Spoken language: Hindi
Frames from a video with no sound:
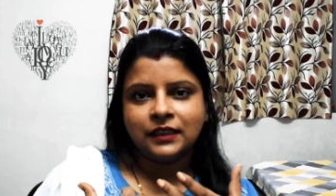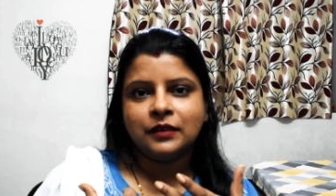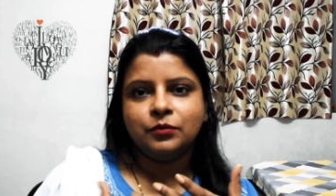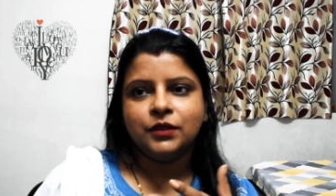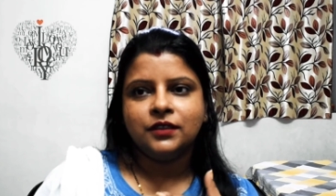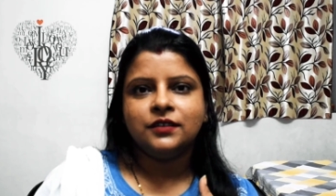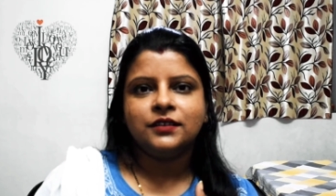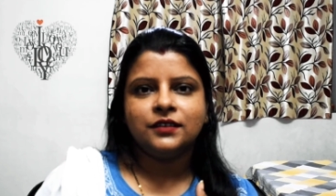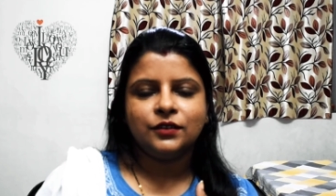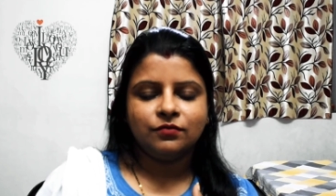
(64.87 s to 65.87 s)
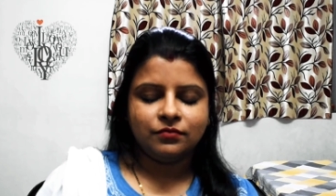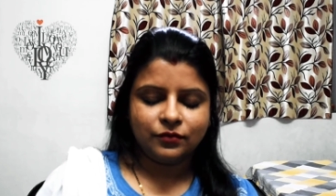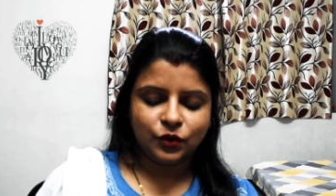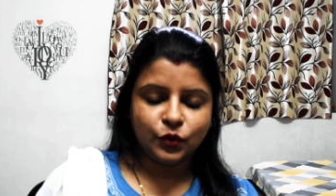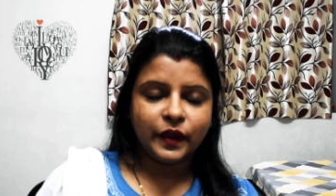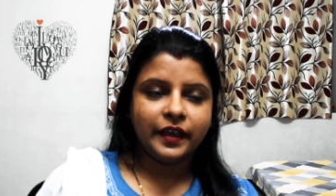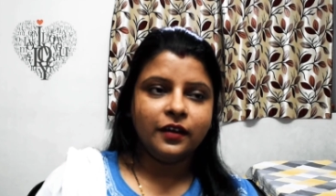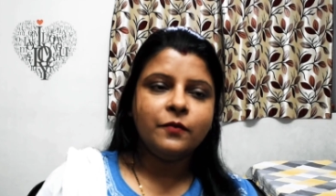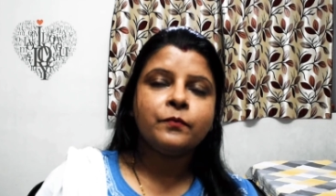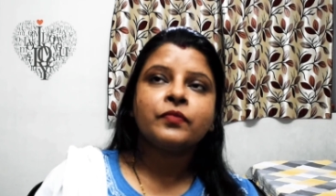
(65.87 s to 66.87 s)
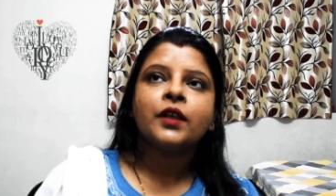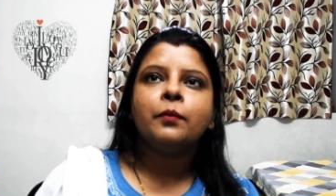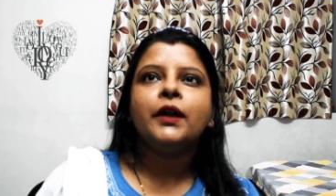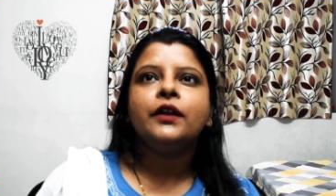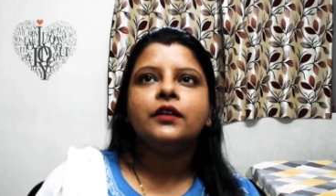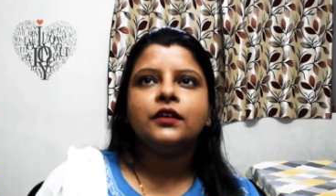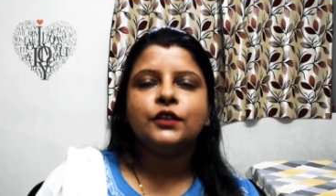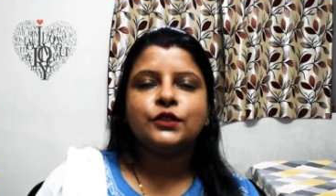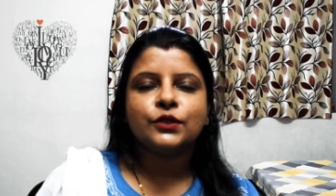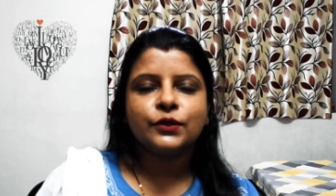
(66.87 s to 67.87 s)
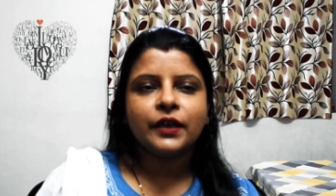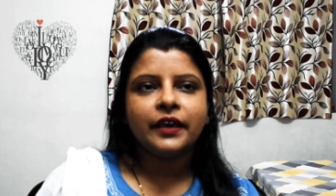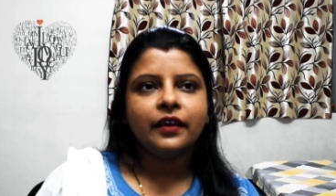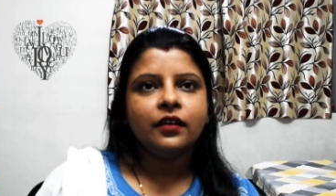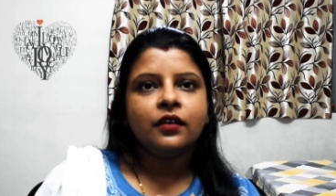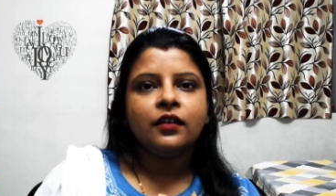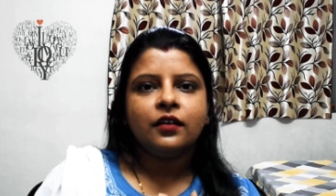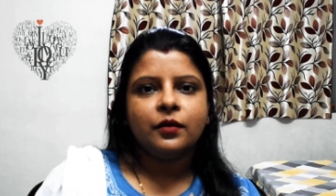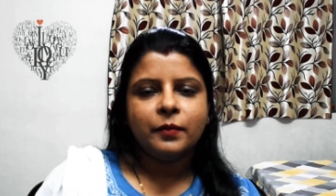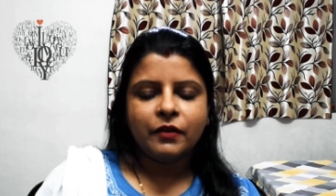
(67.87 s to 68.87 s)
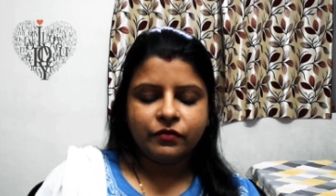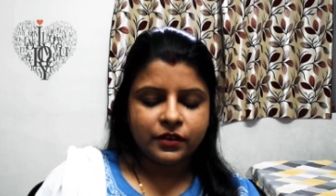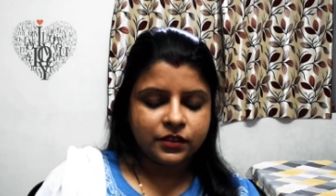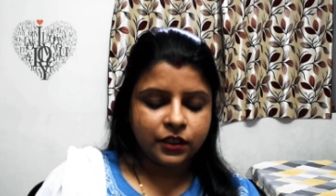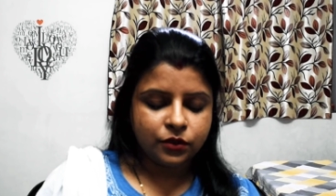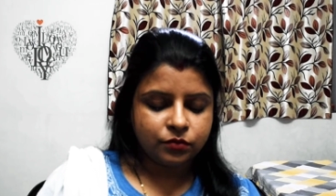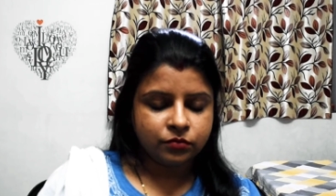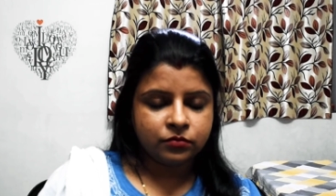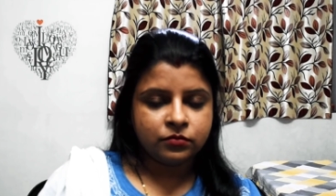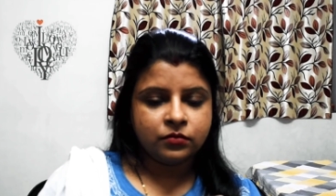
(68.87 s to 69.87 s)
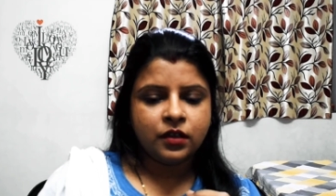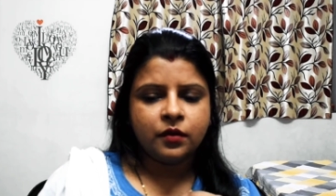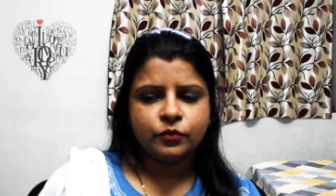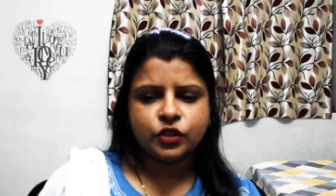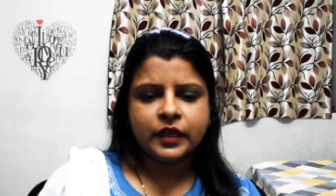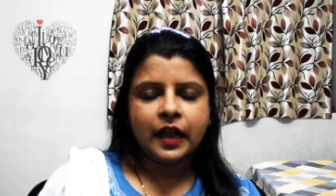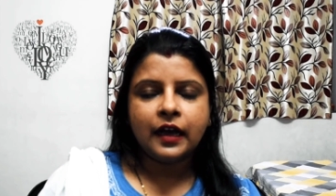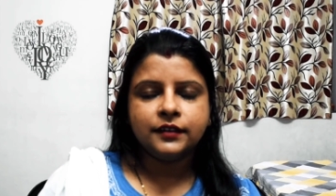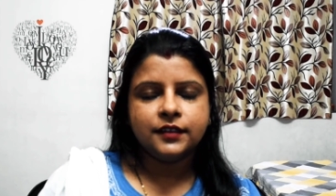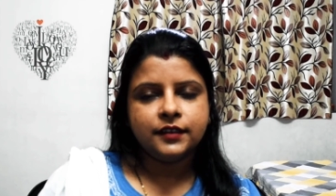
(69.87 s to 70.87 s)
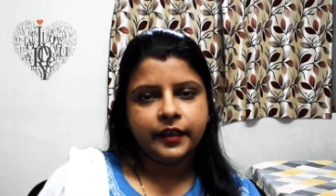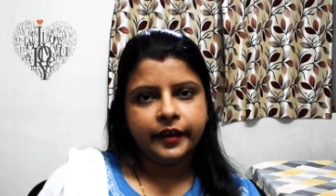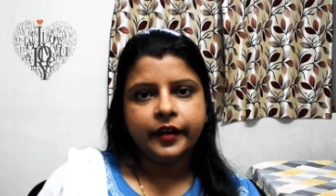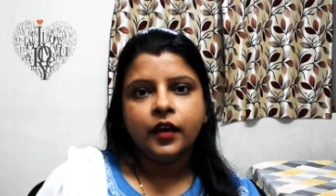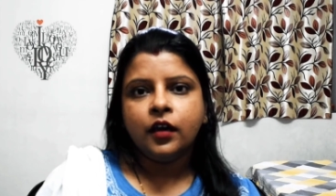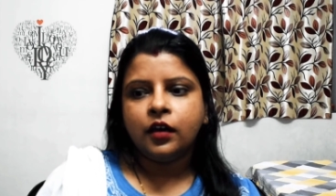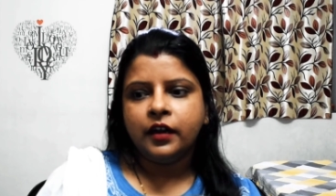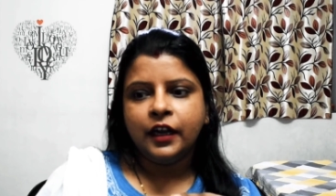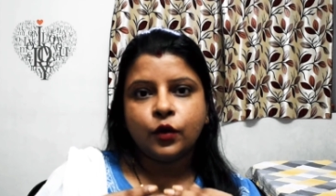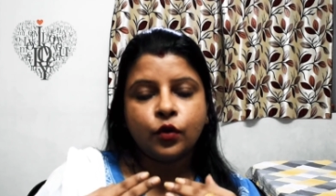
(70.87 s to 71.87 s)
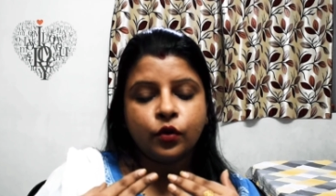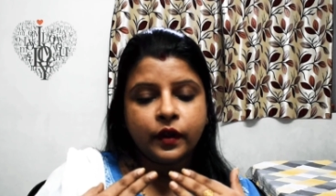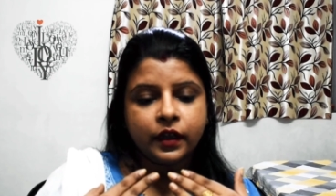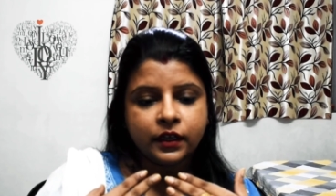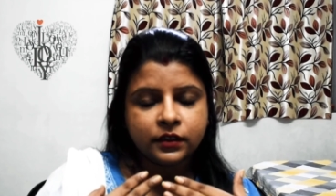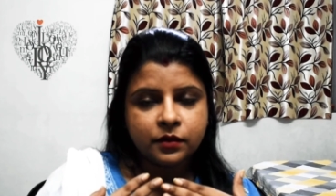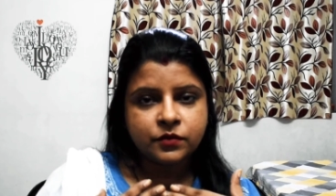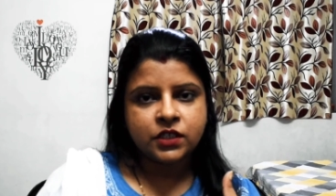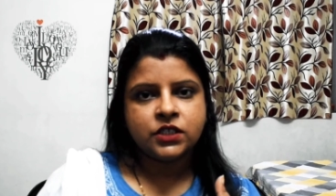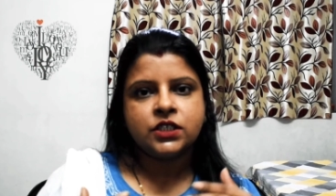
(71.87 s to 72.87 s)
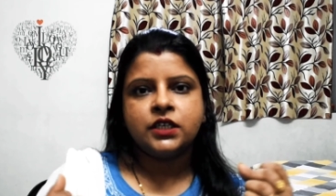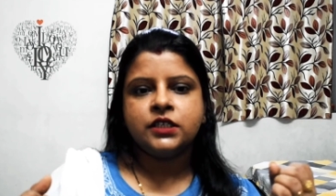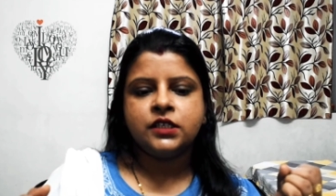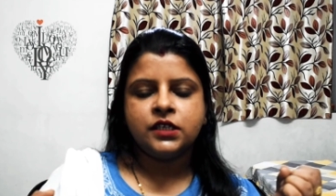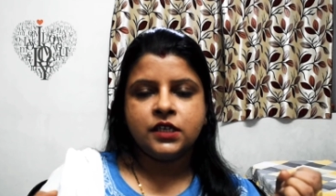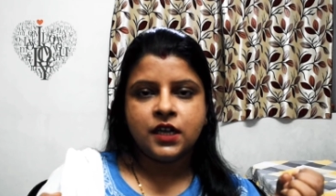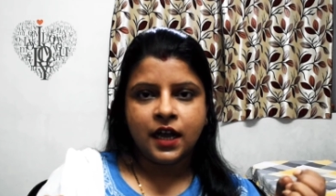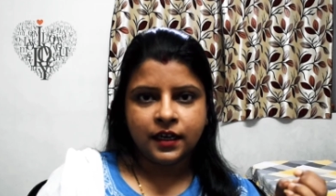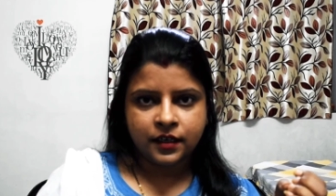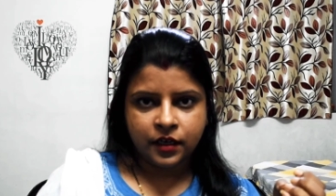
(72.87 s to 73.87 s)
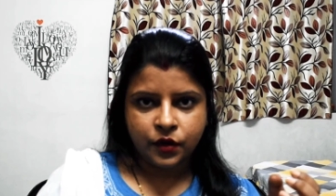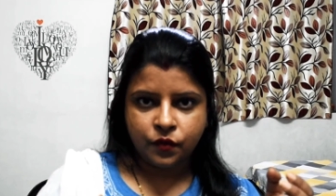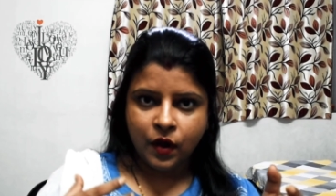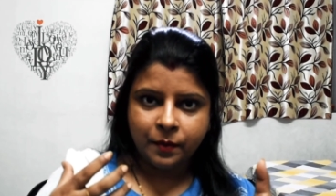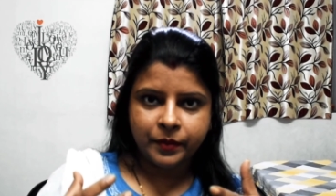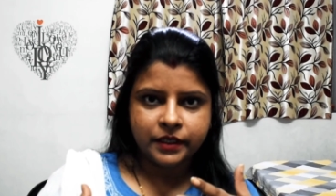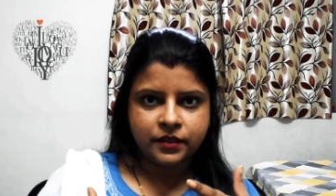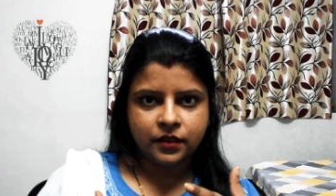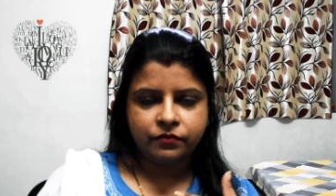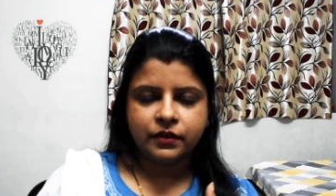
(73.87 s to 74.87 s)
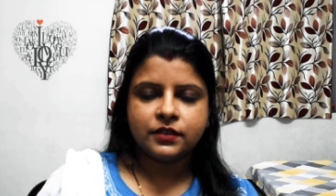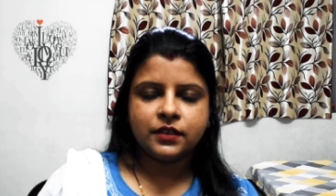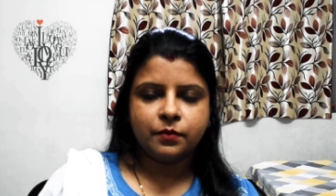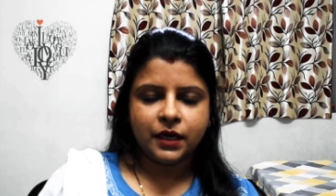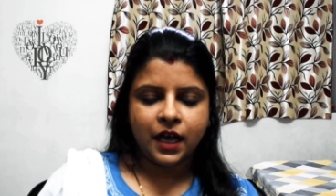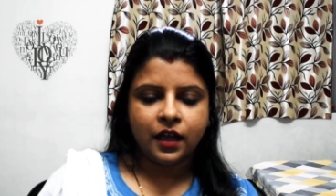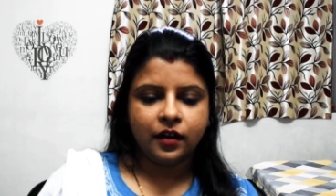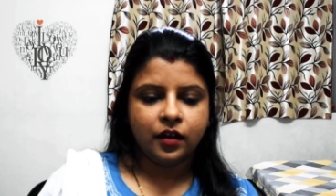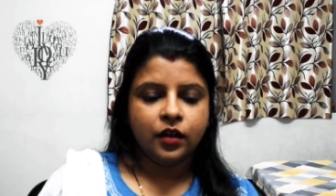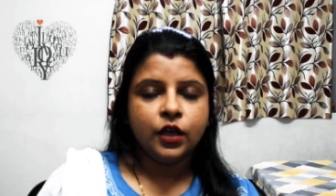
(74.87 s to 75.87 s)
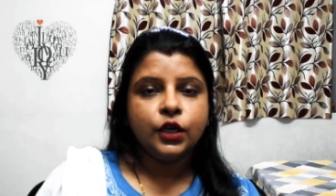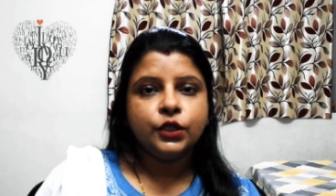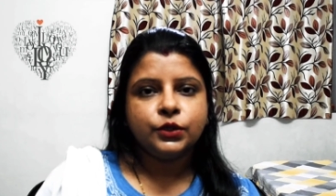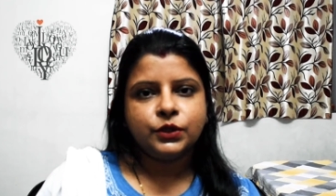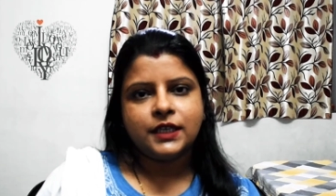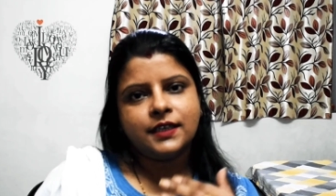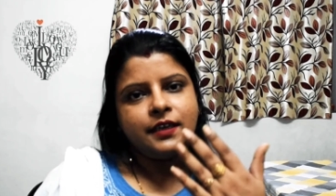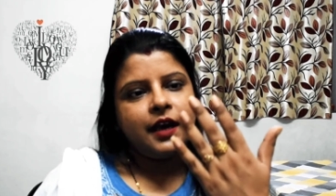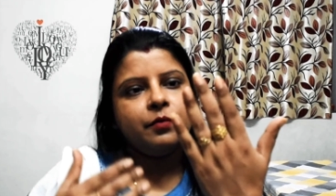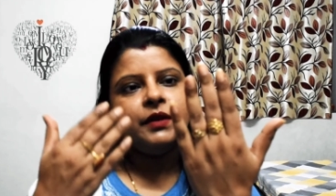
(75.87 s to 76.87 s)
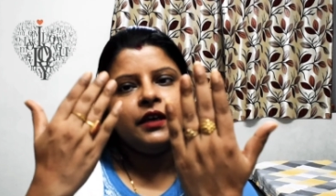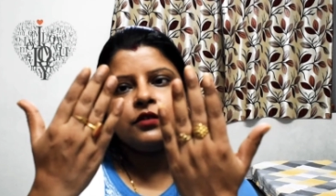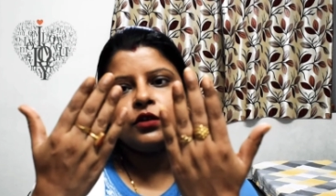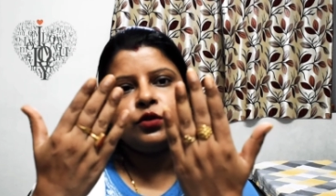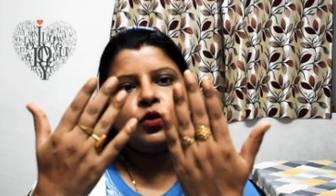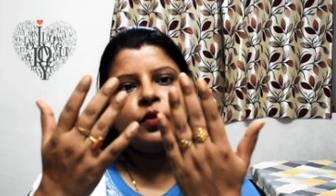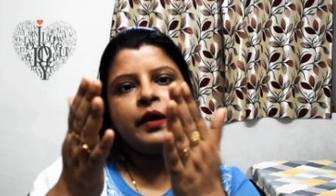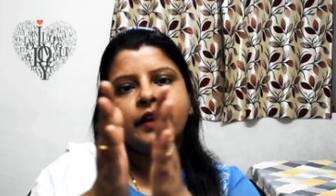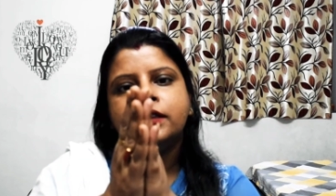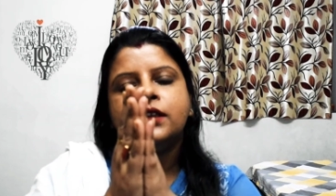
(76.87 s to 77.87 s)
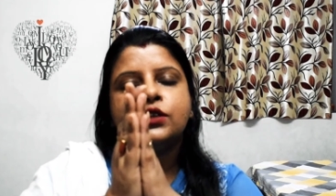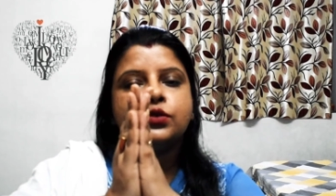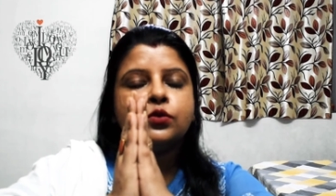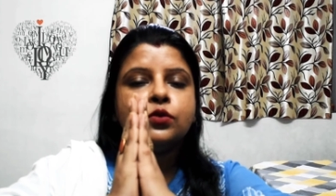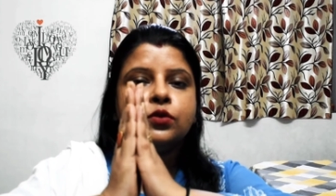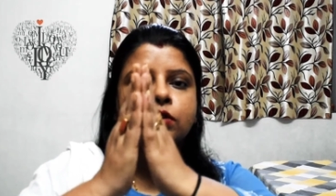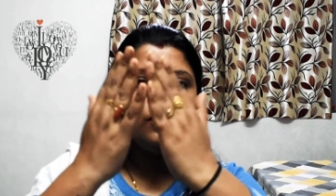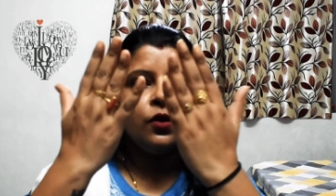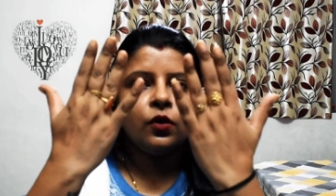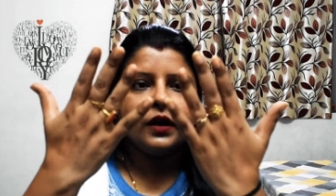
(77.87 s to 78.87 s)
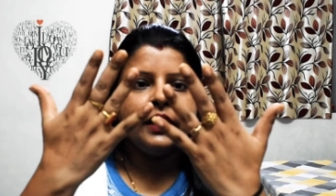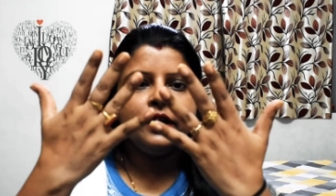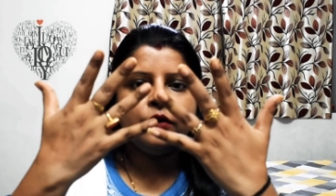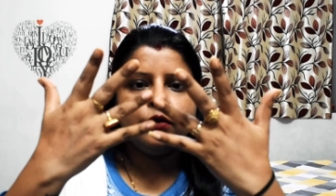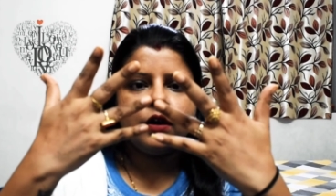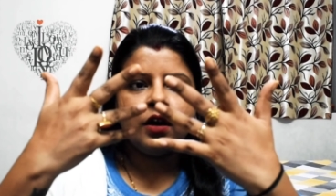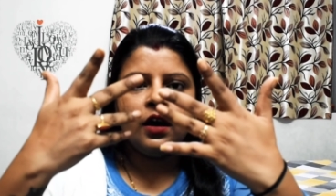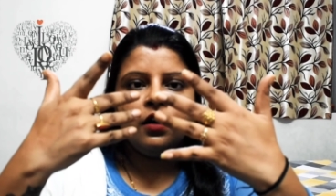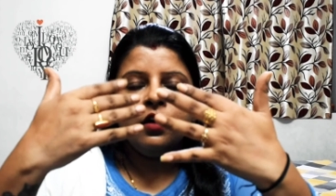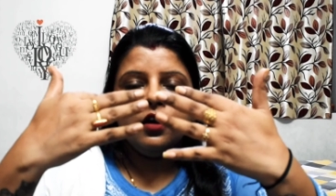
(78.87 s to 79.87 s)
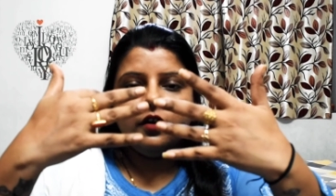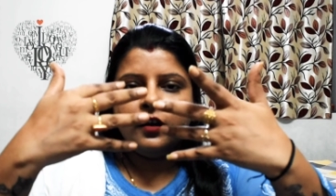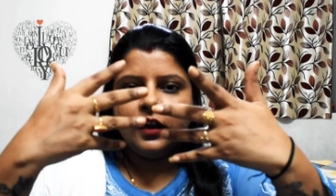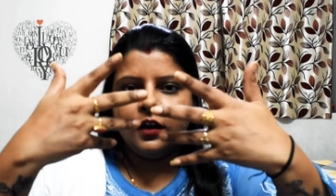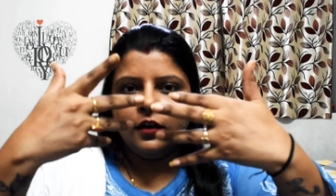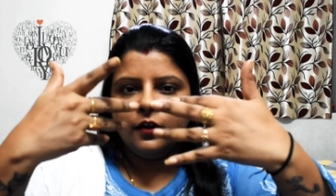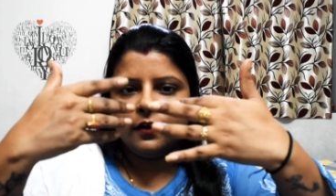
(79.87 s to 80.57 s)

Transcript: मतलब टूट गया बट इट्स ओके मैं फिर से मुझे आदत है नेल को एकदम से जड़ से निकाल कर वापस से फिर से बढ़ाना तो जैसा कि आप देख सकते हो मैंने दसों उंगलियों का नेल